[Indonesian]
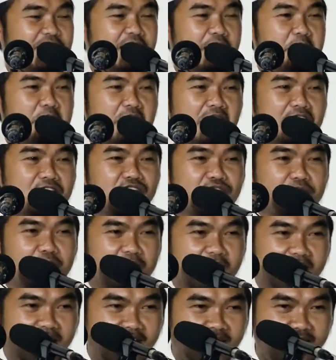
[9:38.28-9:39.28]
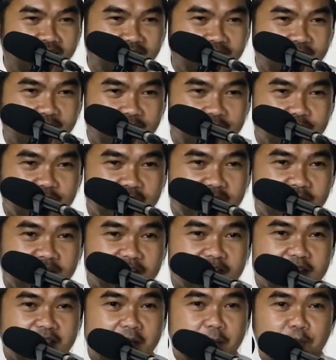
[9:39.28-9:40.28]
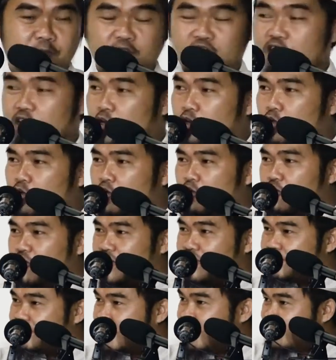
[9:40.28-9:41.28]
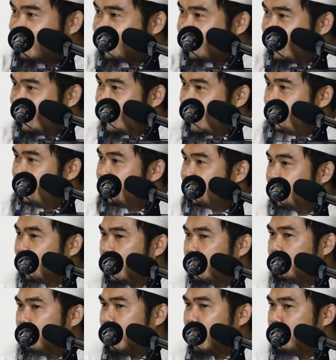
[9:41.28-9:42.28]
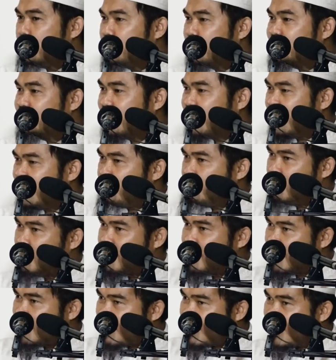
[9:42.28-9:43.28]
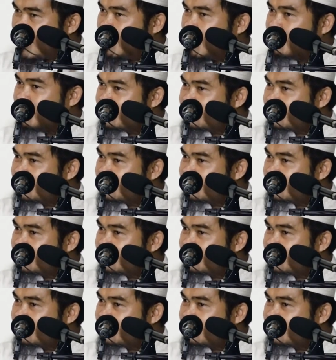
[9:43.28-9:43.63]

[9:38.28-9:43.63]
dia berat sebelah. Tapi seluruh istri-istri Nabi Shallallahu Alaihi Wasallam manakala